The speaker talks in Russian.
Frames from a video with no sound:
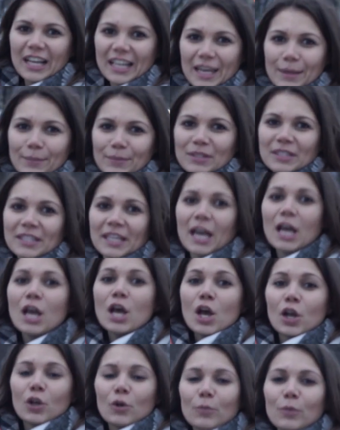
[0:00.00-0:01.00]
крепости,
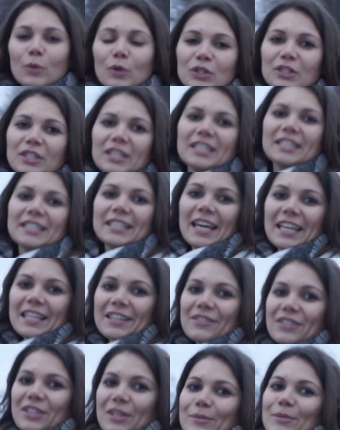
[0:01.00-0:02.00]
любуется
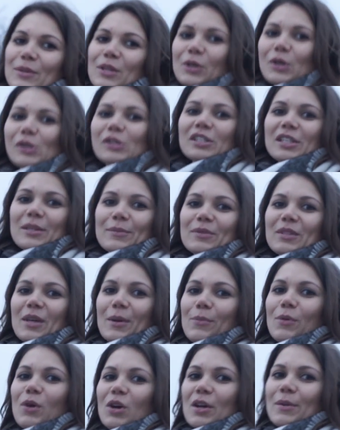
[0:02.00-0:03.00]
Исаакиевским и Никольским
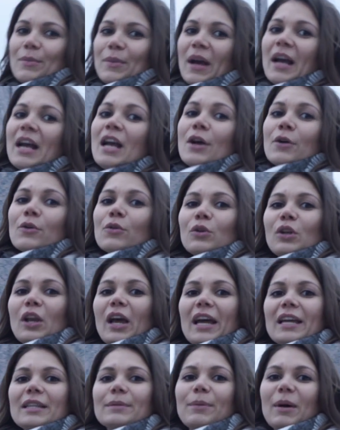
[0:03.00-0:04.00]
соборами,
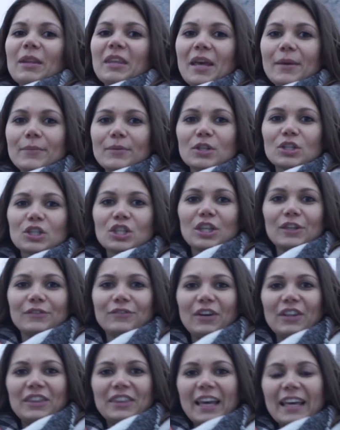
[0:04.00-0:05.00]
гуляет по набережной
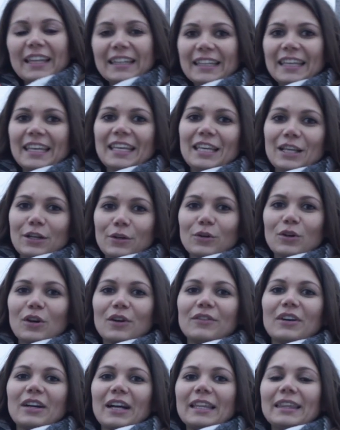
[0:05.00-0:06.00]
Фонтанки и
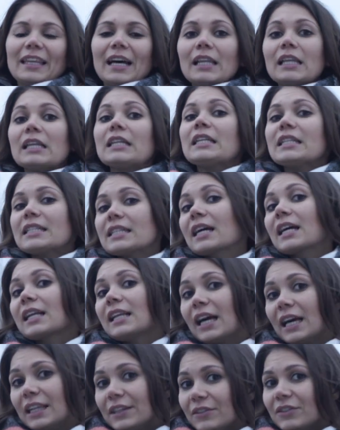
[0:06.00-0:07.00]
Крюкова канала и
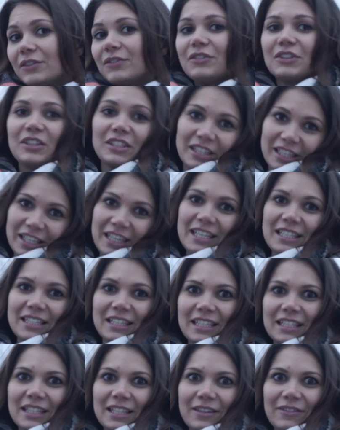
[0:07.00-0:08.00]
заглядывает в
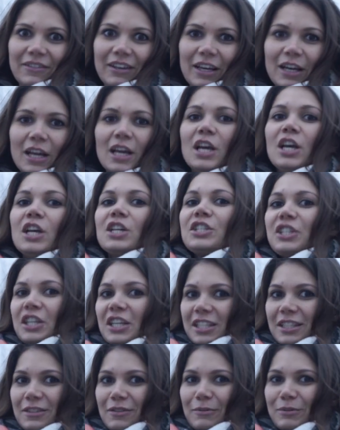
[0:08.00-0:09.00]
Екатеринский сквер.
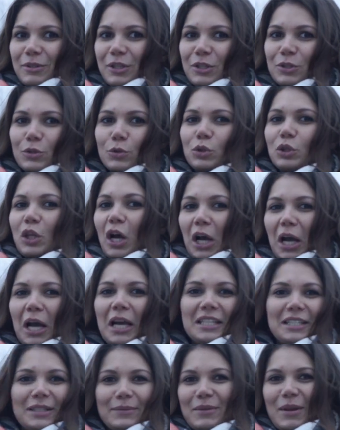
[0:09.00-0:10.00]
Честно вам скажу,
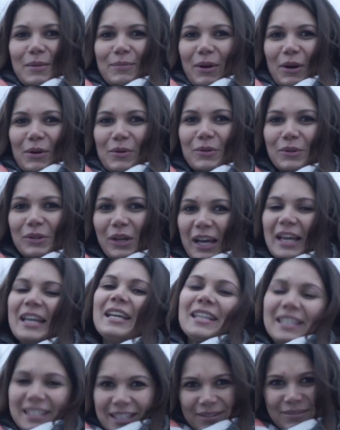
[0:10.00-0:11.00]
такая зимняя прогулка –
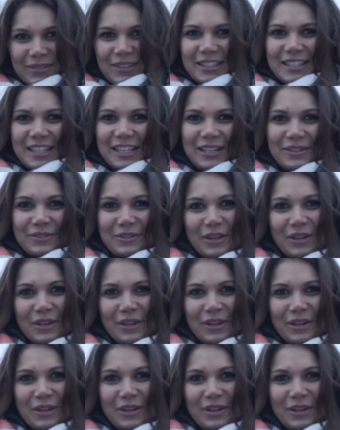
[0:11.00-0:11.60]
сомнительное